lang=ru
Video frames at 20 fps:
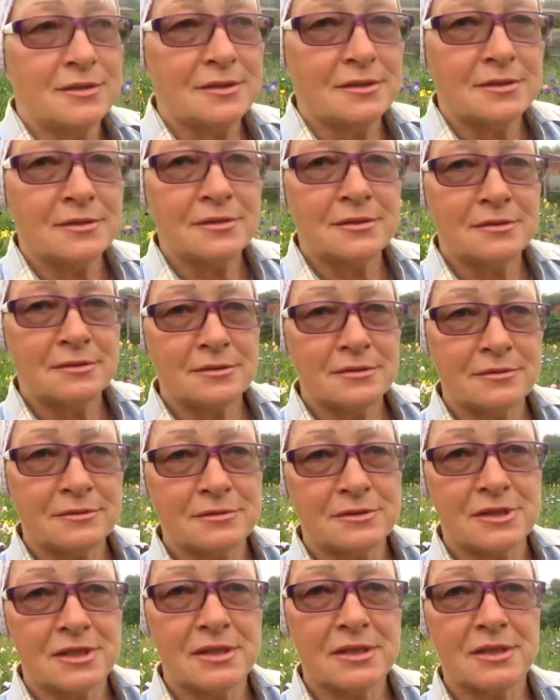Э,
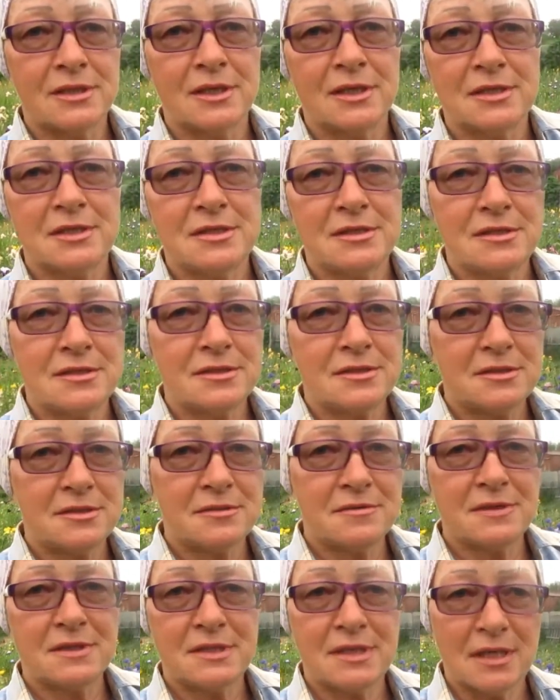уже
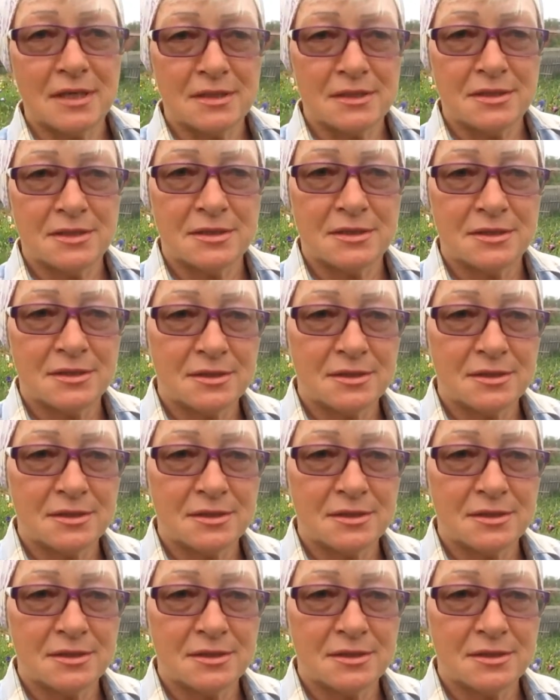отцветать.